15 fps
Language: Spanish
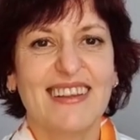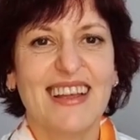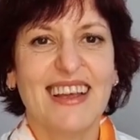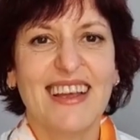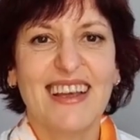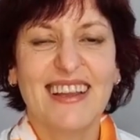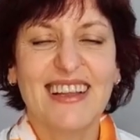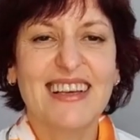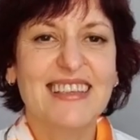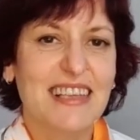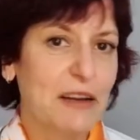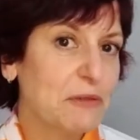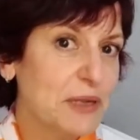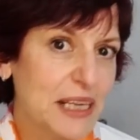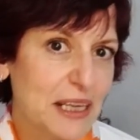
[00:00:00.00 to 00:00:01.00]
de
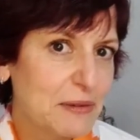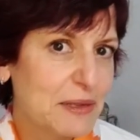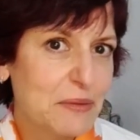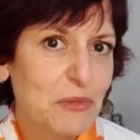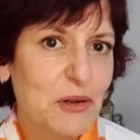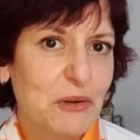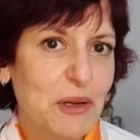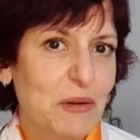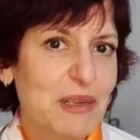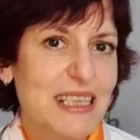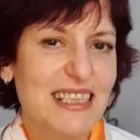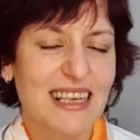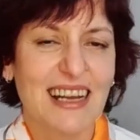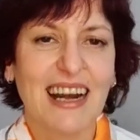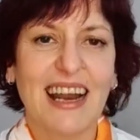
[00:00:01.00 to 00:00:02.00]
esta breve, muy breve
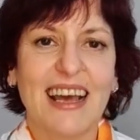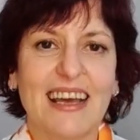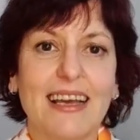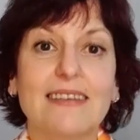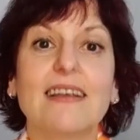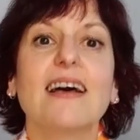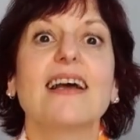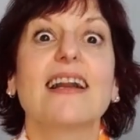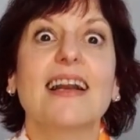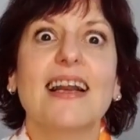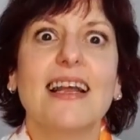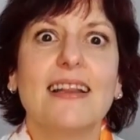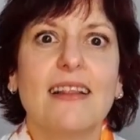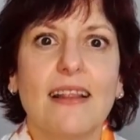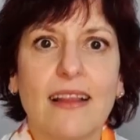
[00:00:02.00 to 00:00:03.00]
charla es
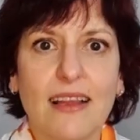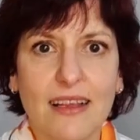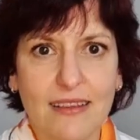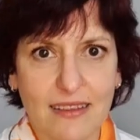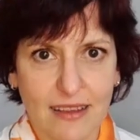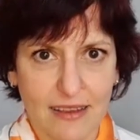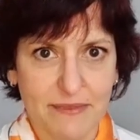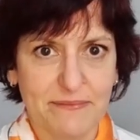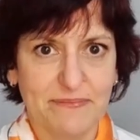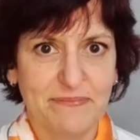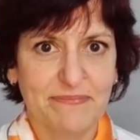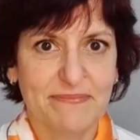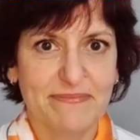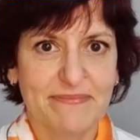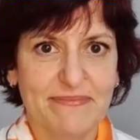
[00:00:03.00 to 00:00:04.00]
rendite
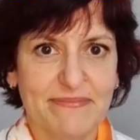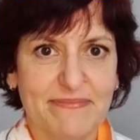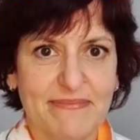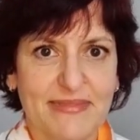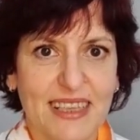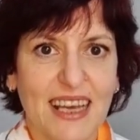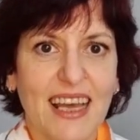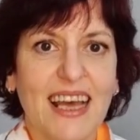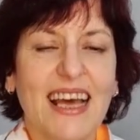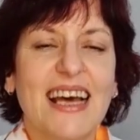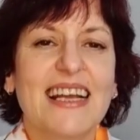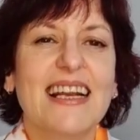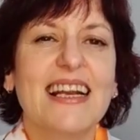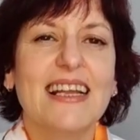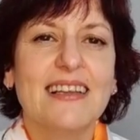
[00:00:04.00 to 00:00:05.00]

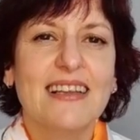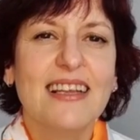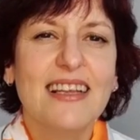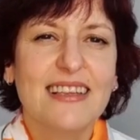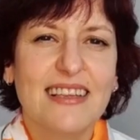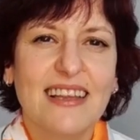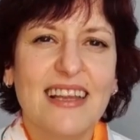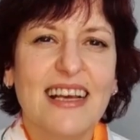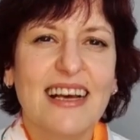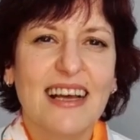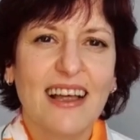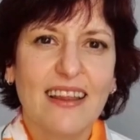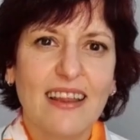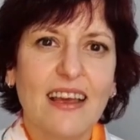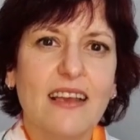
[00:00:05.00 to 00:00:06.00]
rendite,
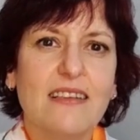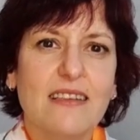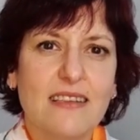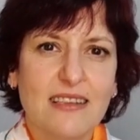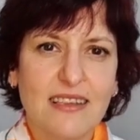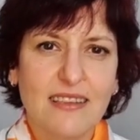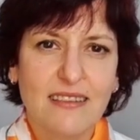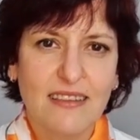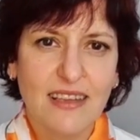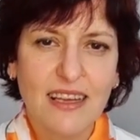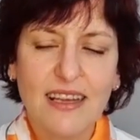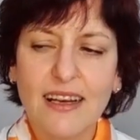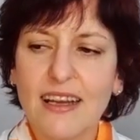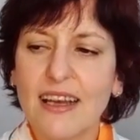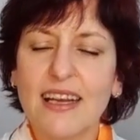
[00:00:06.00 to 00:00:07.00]
deja de
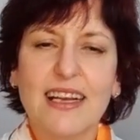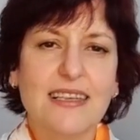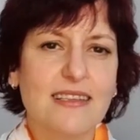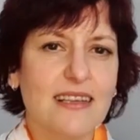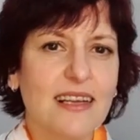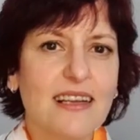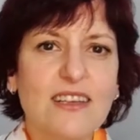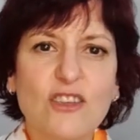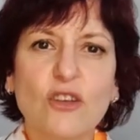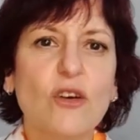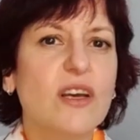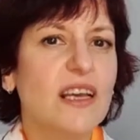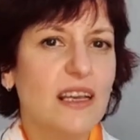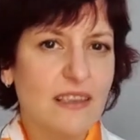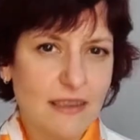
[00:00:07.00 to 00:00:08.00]
insistir en hacer
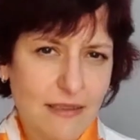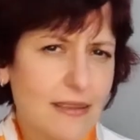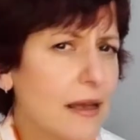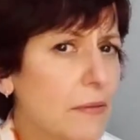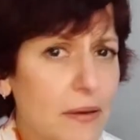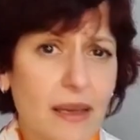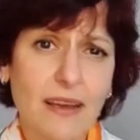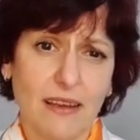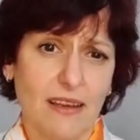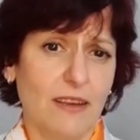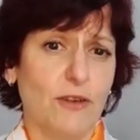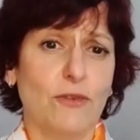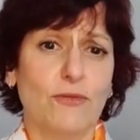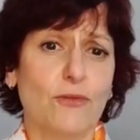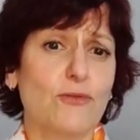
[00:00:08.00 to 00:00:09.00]
eso que sabes que
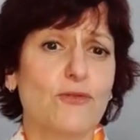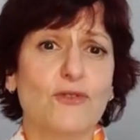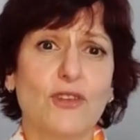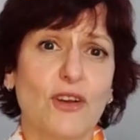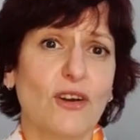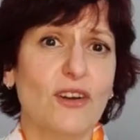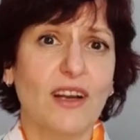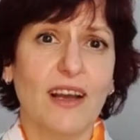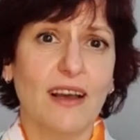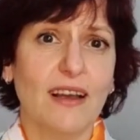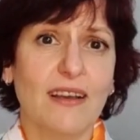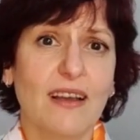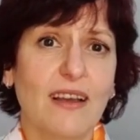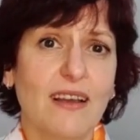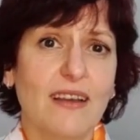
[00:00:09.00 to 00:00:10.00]
no funciona,
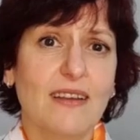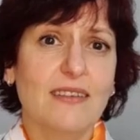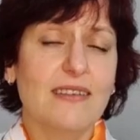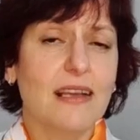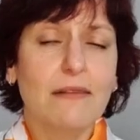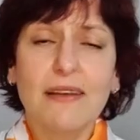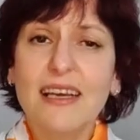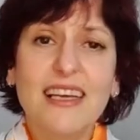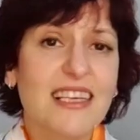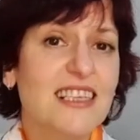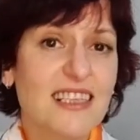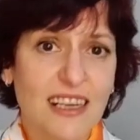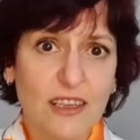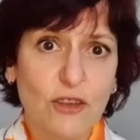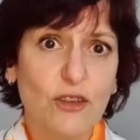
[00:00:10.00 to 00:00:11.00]
sabes que
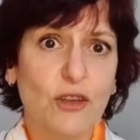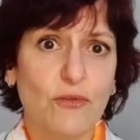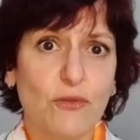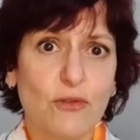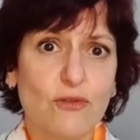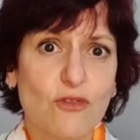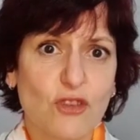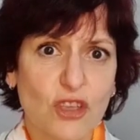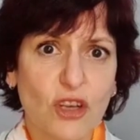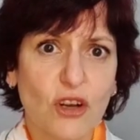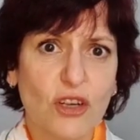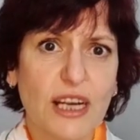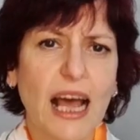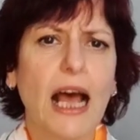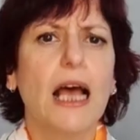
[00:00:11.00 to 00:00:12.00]
ya no te
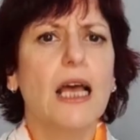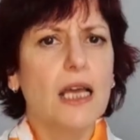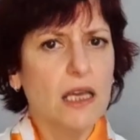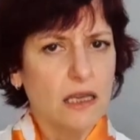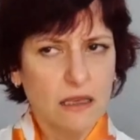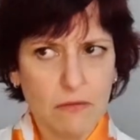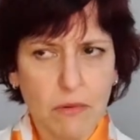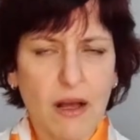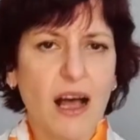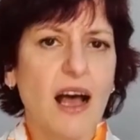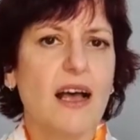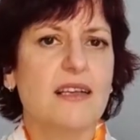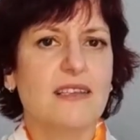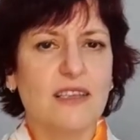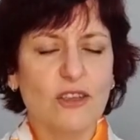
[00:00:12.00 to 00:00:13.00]
funciona y
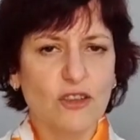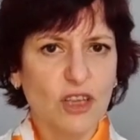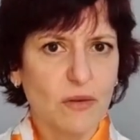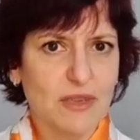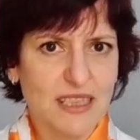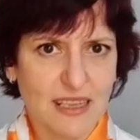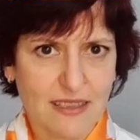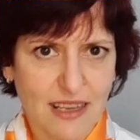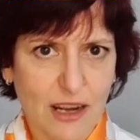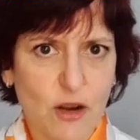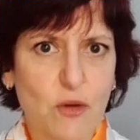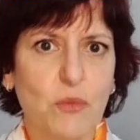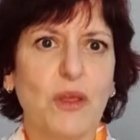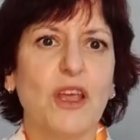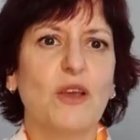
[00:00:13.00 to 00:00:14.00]
vas y otra vez haces
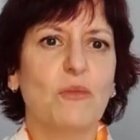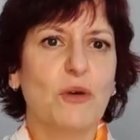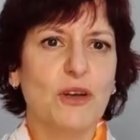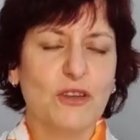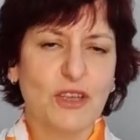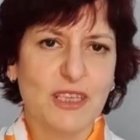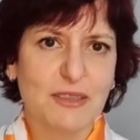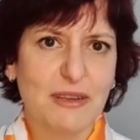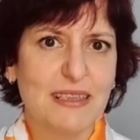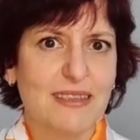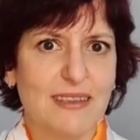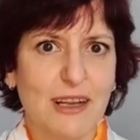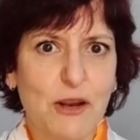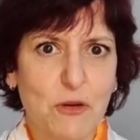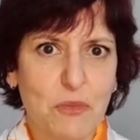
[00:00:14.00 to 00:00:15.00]
lo mismo y otras veces
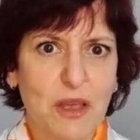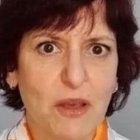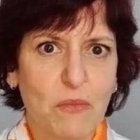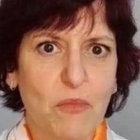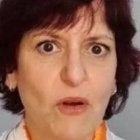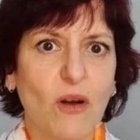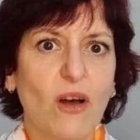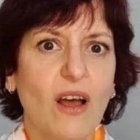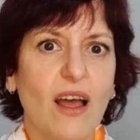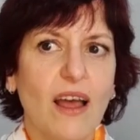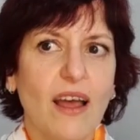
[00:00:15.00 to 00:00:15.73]
haces lo mismo